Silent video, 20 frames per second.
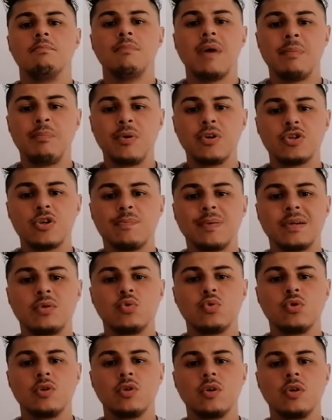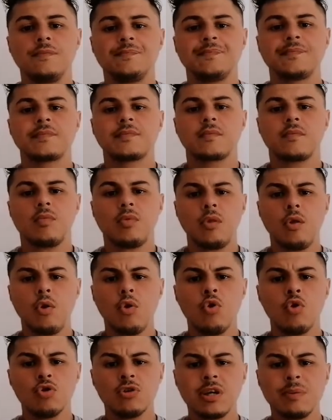Ma poi soprattutto
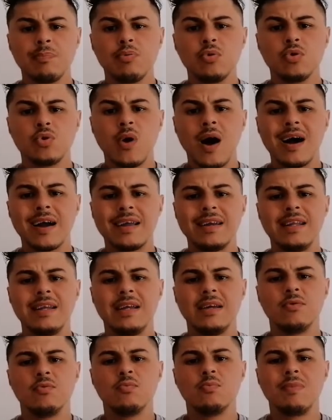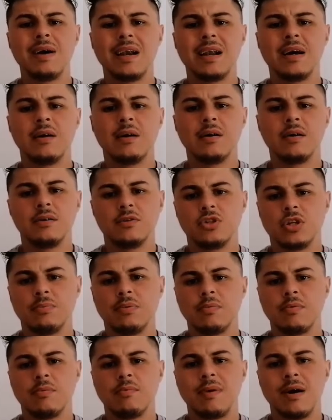ho saputo anche di un, mala, cioè
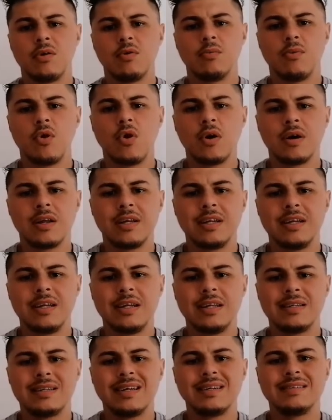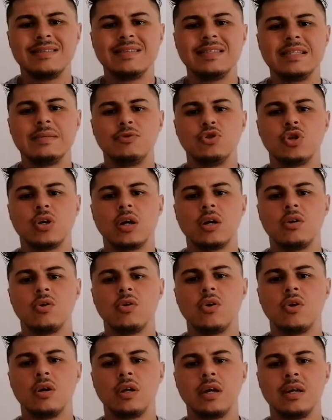un malumore di tantissimi
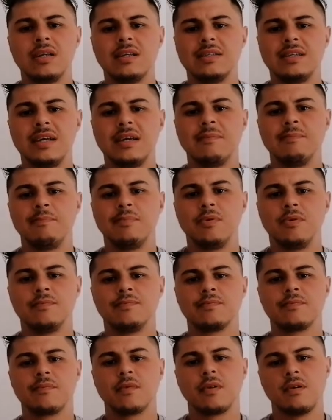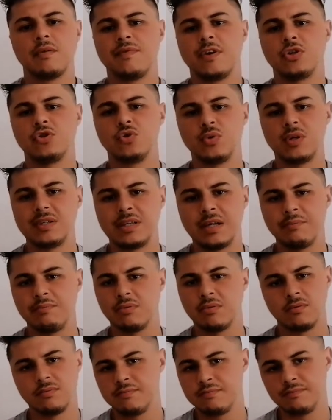giocatori, ad esempio, vi faccio un
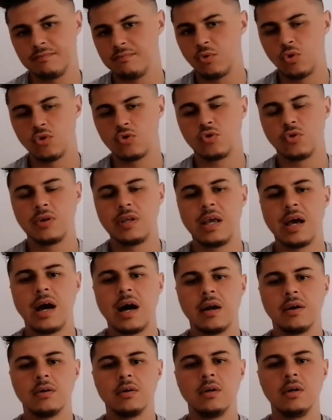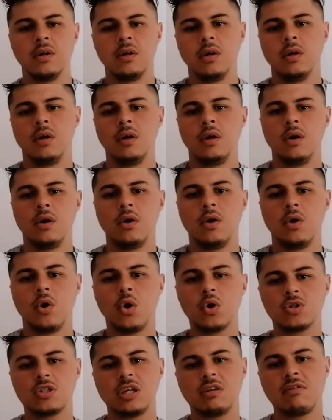esempio molto chiaro,
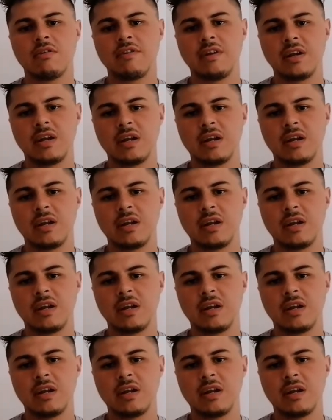o se ne va via